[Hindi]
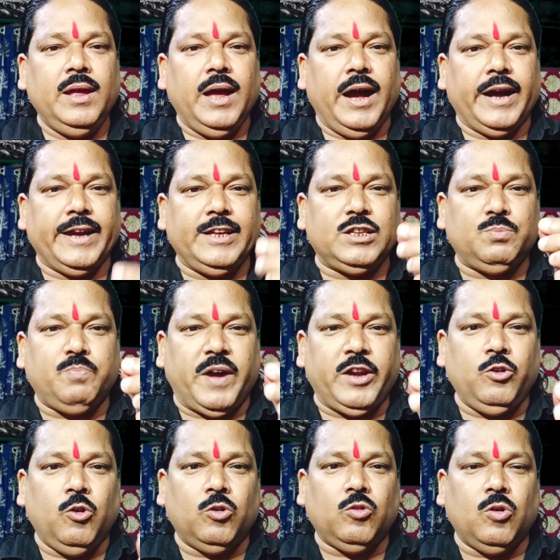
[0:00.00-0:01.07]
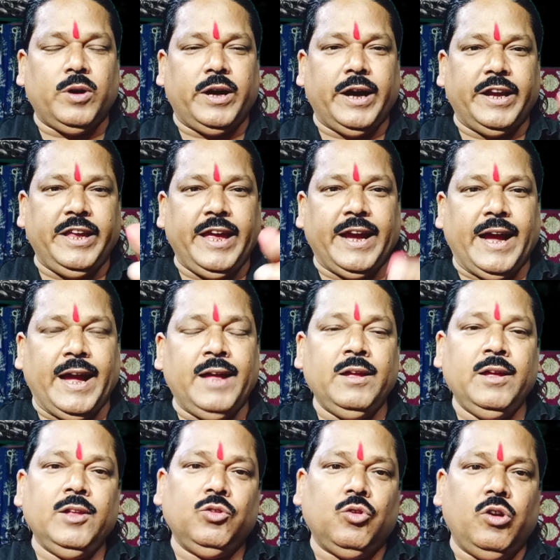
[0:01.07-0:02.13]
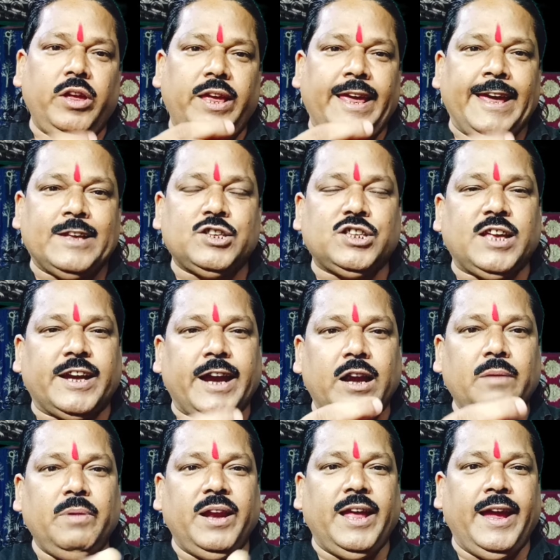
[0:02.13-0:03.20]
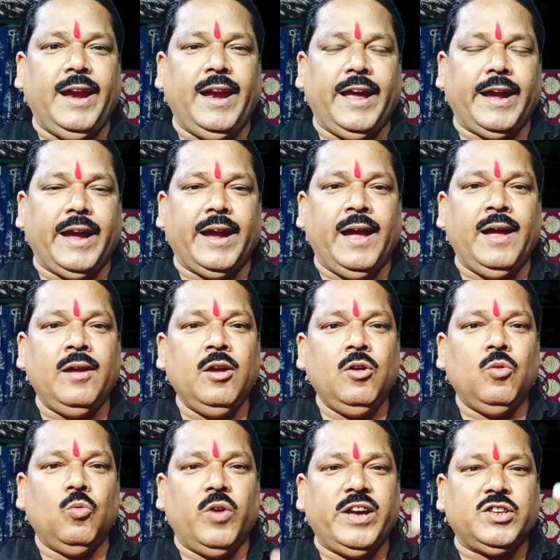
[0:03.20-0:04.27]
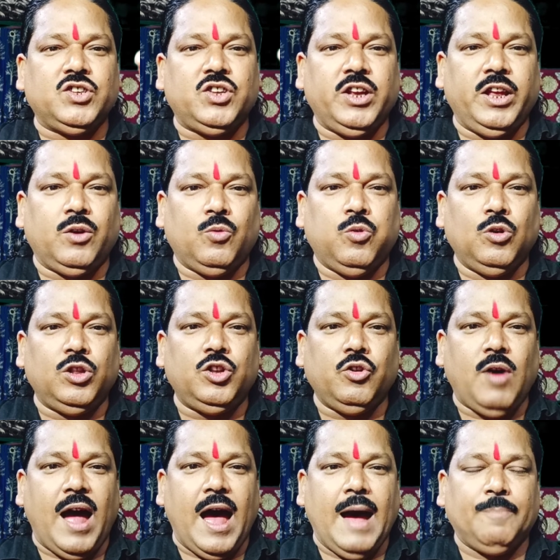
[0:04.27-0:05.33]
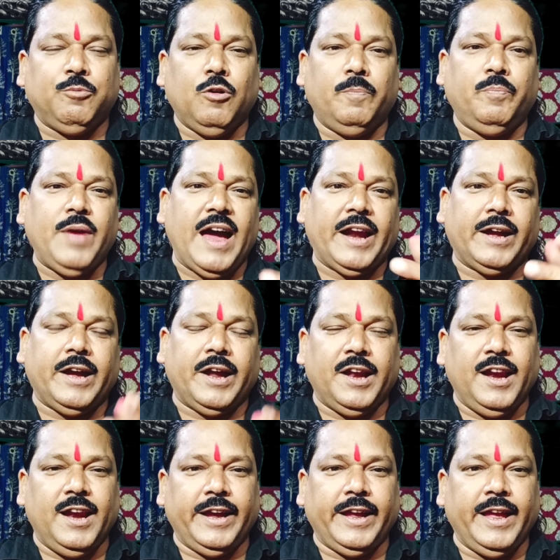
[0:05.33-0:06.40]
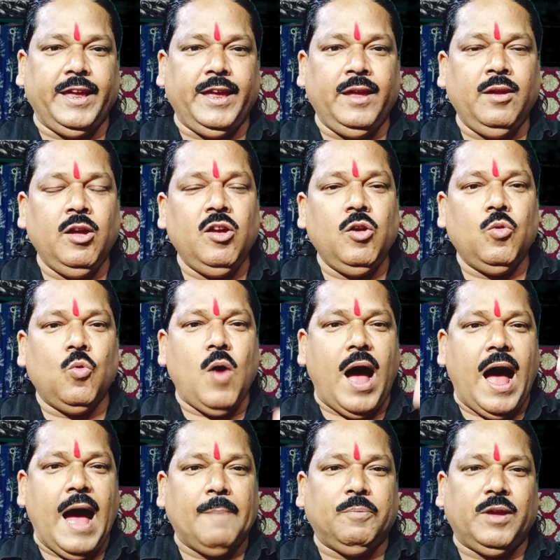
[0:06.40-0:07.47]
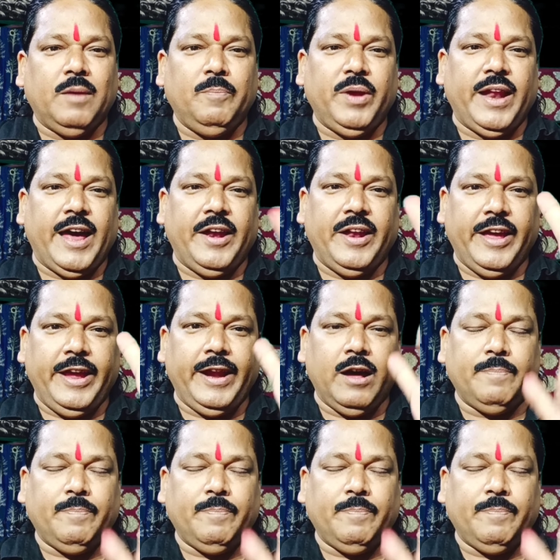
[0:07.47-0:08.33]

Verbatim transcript: अगर इस प्रयोग को करिएगा तो एक सेकंड भी नहीं लगेगा वो स्त्री खुद जो आपको प्यार करने लगेगी वो आपके बिना नहीं रह